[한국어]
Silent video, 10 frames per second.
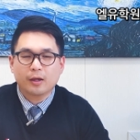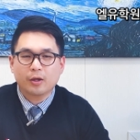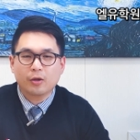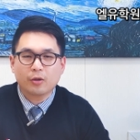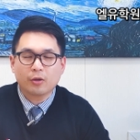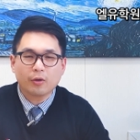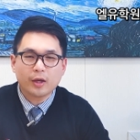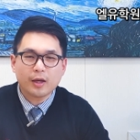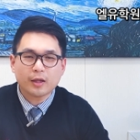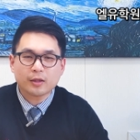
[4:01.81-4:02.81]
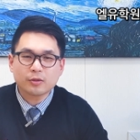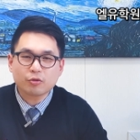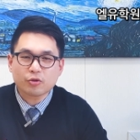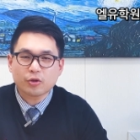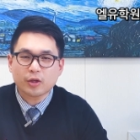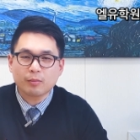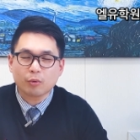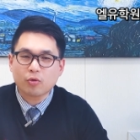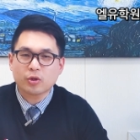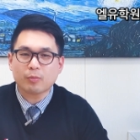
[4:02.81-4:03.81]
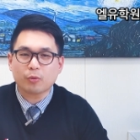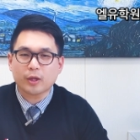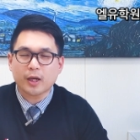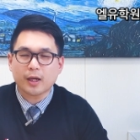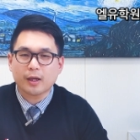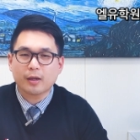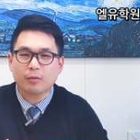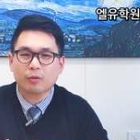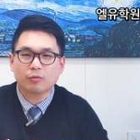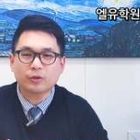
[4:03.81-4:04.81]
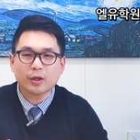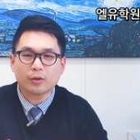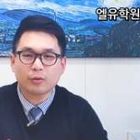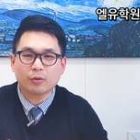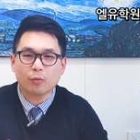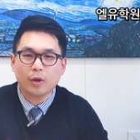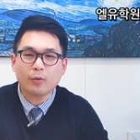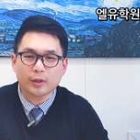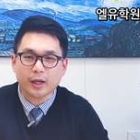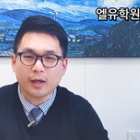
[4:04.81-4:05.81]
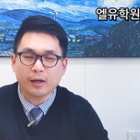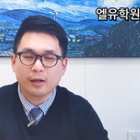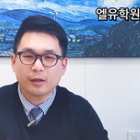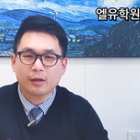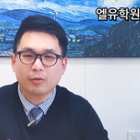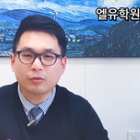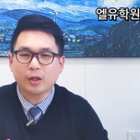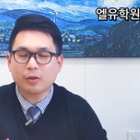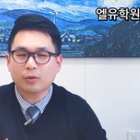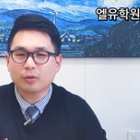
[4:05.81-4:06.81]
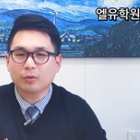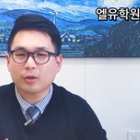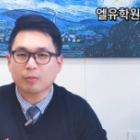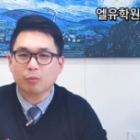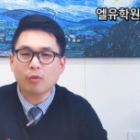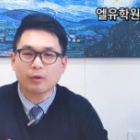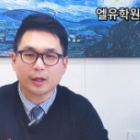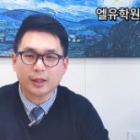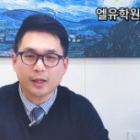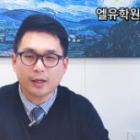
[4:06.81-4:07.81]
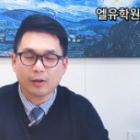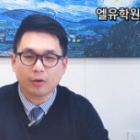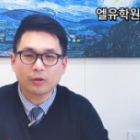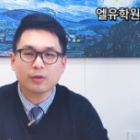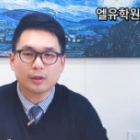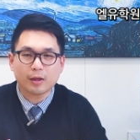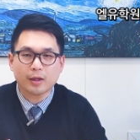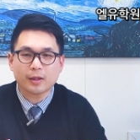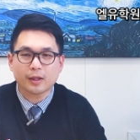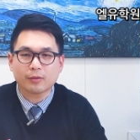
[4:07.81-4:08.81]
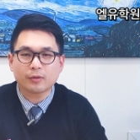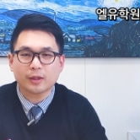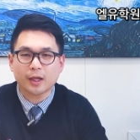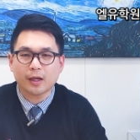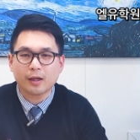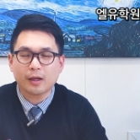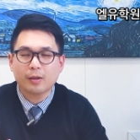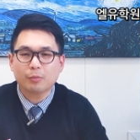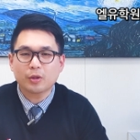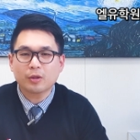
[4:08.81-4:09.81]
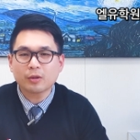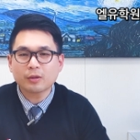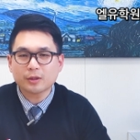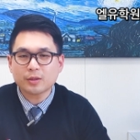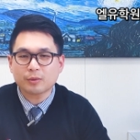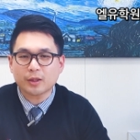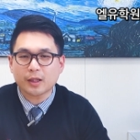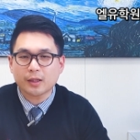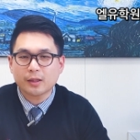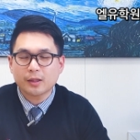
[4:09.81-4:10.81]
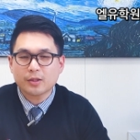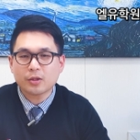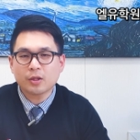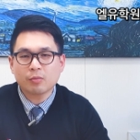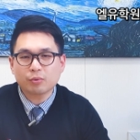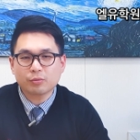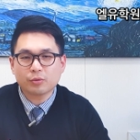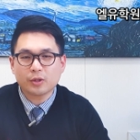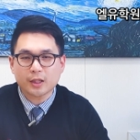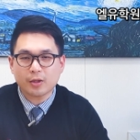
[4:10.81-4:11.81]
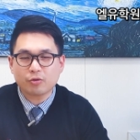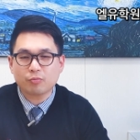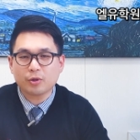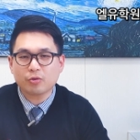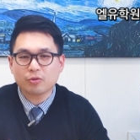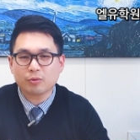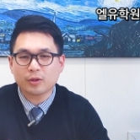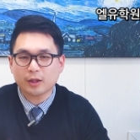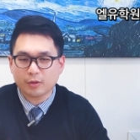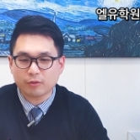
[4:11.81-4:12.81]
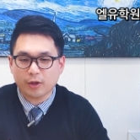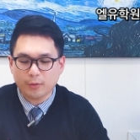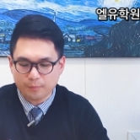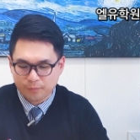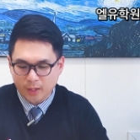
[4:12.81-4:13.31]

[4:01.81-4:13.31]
어, 너의 궁극적인 목적이 뭐냐? 어, 우리 학교는 왜 오냐? 어, 우리 학교를 통해서 뭘 원하냐? 어떤 계획을 갖고 있냐? 뭐 이런 뜻입니다. 그래서 이런 부분을 잘 준비해 주시면 되고요.